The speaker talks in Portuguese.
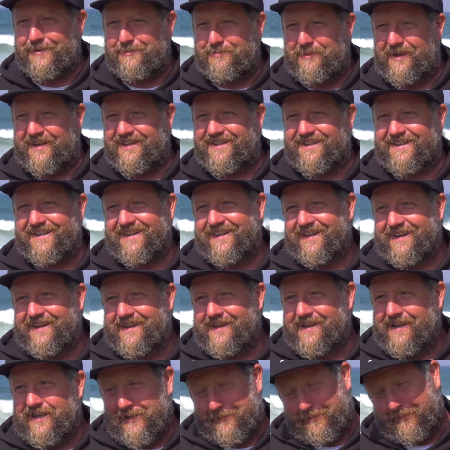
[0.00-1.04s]
Espero que,
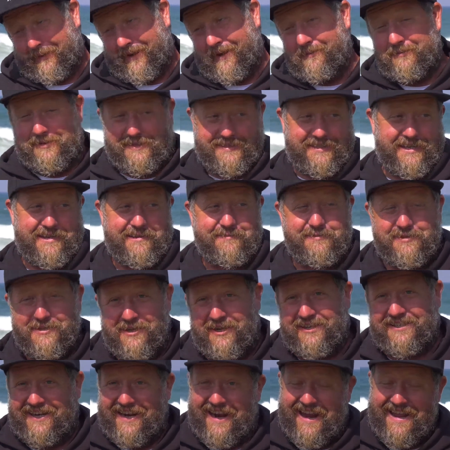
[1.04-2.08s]
esperemos que sejamos
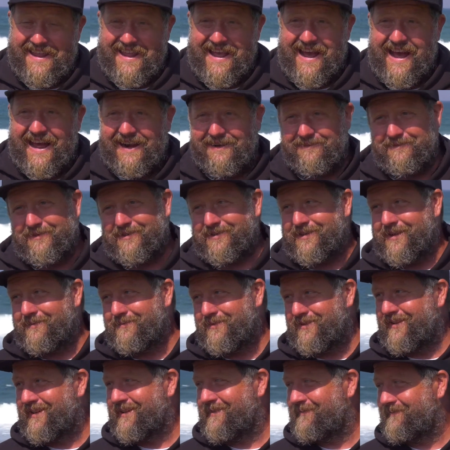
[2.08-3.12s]
nós a ganhar, mas
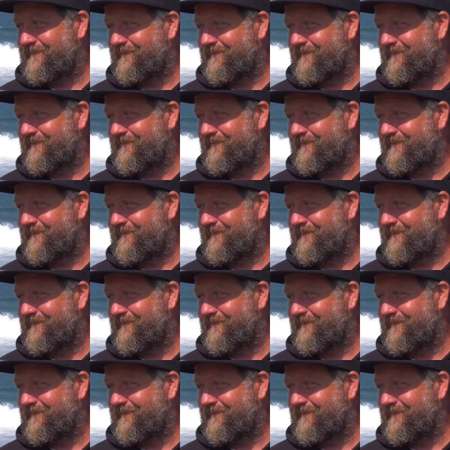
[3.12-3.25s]
vamos ver.